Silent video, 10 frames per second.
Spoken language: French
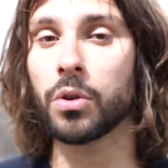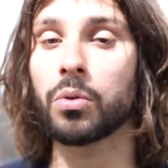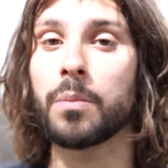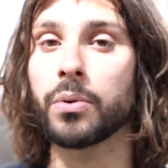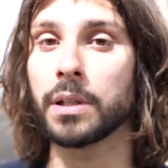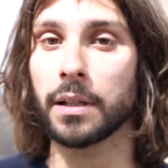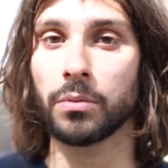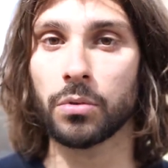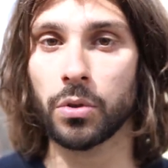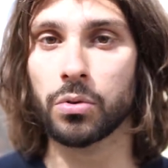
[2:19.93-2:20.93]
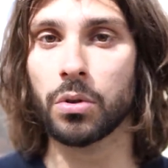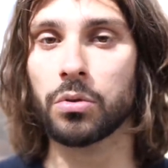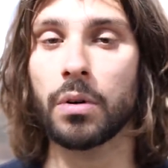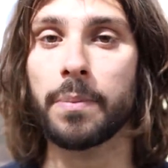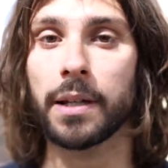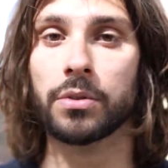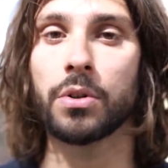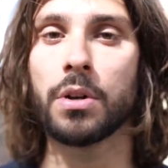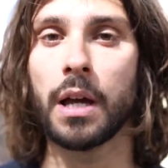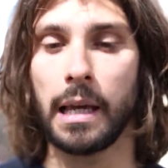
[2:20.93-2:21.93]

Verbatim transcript: soit pour des raisons de censure, soit parce que